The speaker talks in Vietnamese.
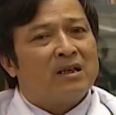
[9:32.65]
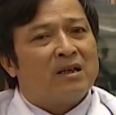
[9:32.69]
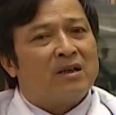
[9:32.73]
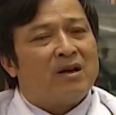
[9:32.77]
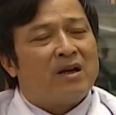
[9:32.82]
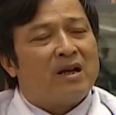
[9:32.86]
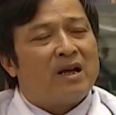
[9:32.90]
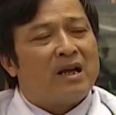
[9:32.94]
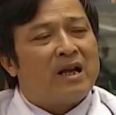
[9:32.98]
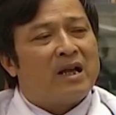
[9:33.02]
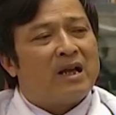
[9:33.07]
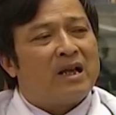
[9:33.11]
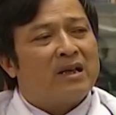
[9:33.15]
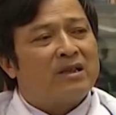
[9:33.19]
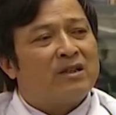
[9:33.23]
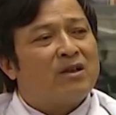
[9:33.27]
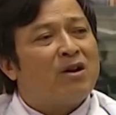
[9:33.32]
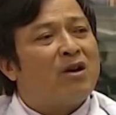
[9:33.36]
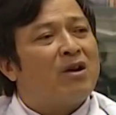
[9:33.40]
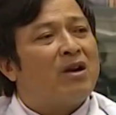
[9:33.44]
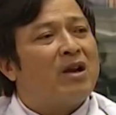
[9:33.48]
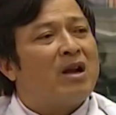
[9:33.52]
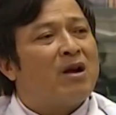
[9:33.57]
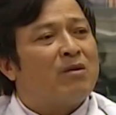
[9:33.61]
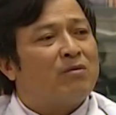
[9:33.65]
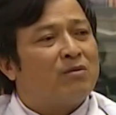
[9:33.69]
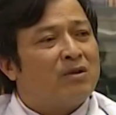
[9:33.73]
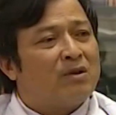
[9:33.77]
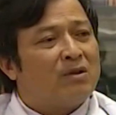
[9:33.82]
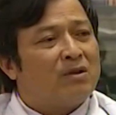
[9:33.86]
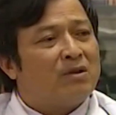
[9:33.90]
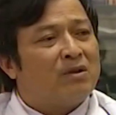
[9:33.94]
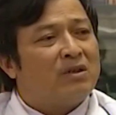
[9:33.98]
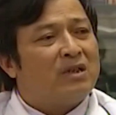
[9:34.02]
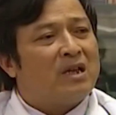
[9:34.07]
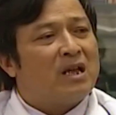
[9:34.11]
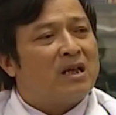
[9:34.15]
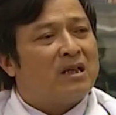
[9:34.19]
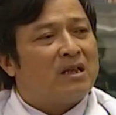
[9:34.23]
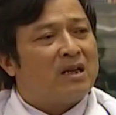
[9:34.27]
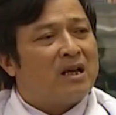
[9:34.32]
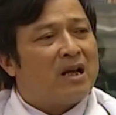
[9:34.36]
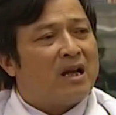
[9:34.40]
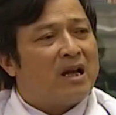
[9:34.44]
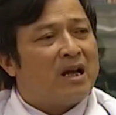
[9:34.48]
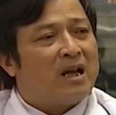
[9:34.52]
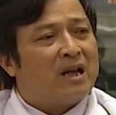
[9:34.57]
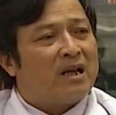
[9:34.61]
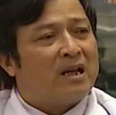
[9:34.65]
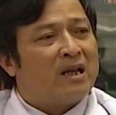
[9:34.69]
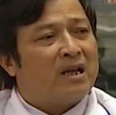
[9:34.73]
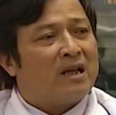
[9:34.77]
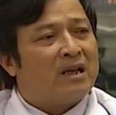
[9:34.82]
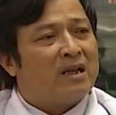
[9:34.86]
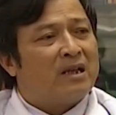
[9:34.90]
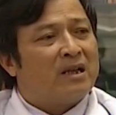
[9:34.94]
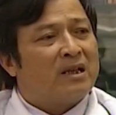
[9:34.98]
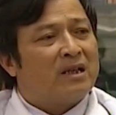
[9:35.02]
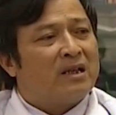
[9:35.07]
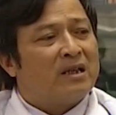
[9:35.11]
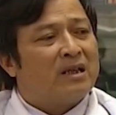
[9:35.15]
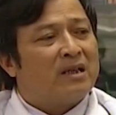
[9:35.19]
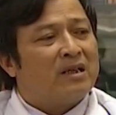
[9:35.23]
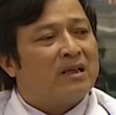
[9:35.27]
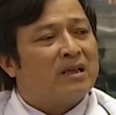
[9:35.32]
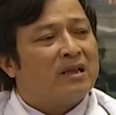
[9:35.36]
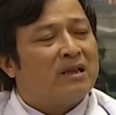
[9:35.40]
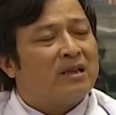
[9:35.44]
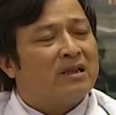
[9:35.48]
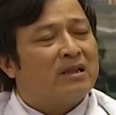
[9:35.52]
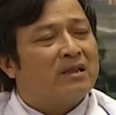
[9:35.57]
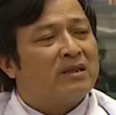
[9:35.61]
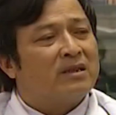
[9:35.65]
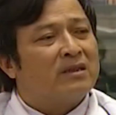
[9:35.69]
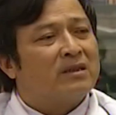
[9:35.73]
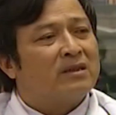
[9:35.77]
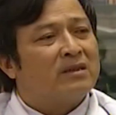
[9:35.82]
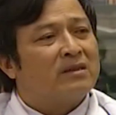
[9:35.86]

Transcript: gọi là chọn lọc cho nó thật là à,